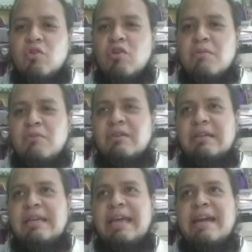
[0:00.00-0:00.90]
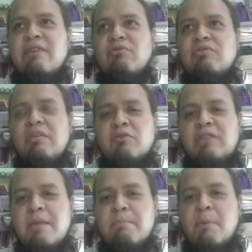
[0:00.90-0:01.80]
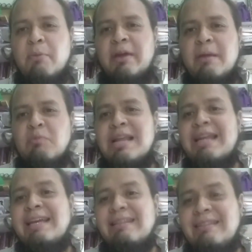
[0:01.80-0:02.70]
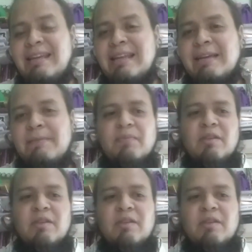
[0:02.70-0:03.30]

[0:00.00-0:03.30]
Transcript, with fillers: como en el último tiempo, por ejemplo en la Argentina,